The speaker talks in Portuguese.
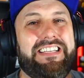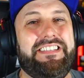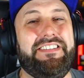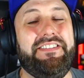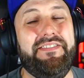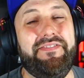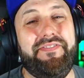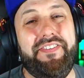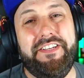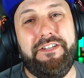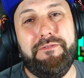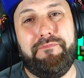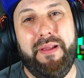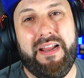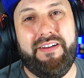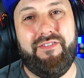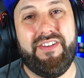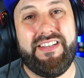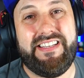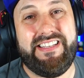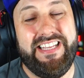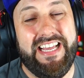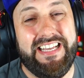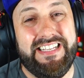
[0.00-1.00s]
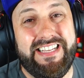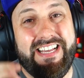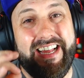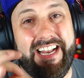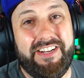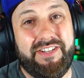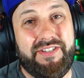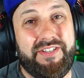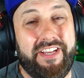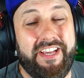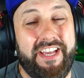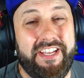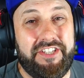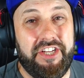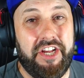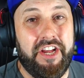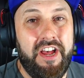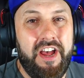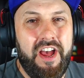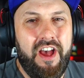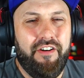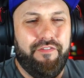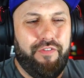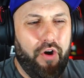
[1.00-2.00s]
mais um vídeo pra vocês E galera, é o seguinte,
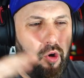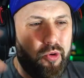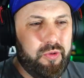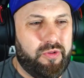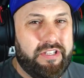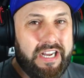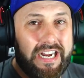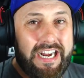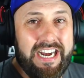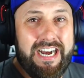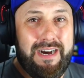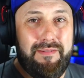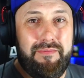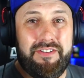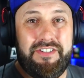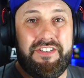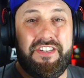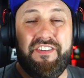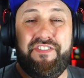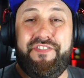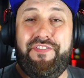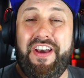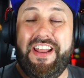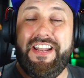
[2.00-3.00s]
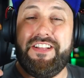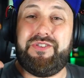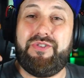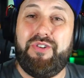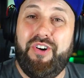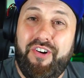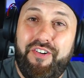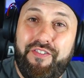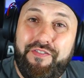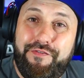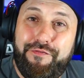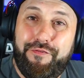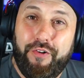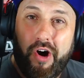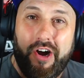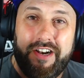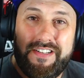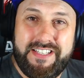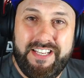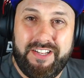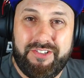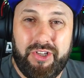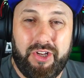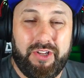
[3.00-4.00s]
voltamos de férias com
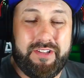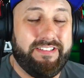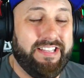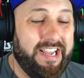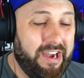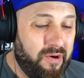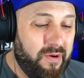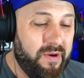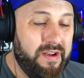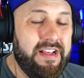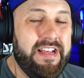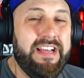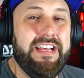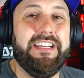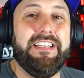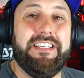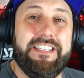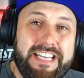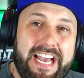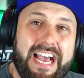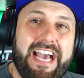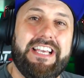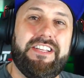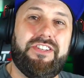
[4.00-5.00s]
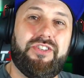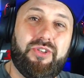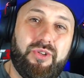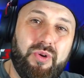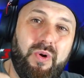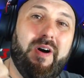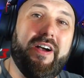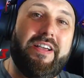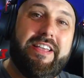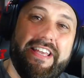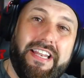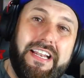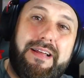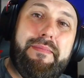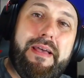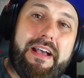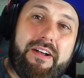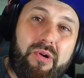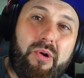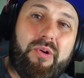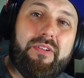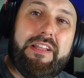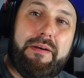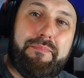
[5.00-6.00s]
força total Já estou aqui na minha
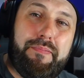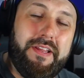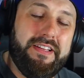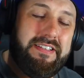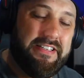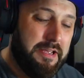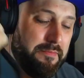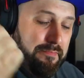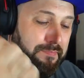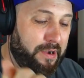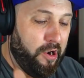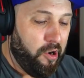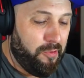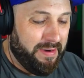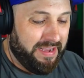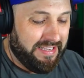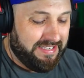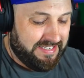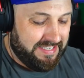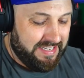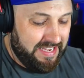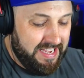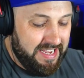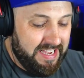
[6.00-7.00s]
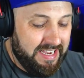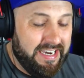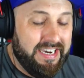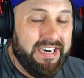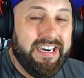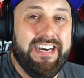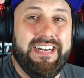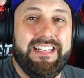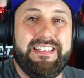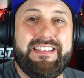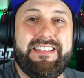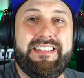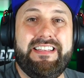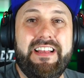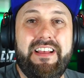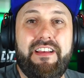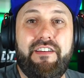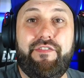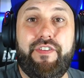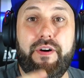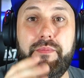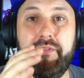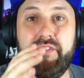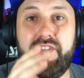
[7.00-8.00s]
conta principal, mas antes
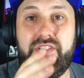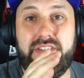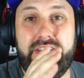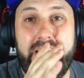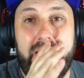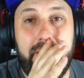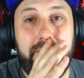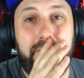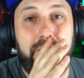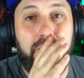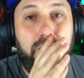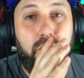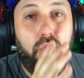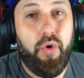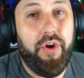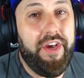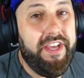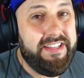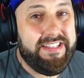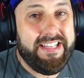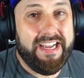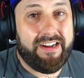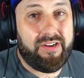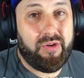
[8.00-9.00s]
vamos ter muita é.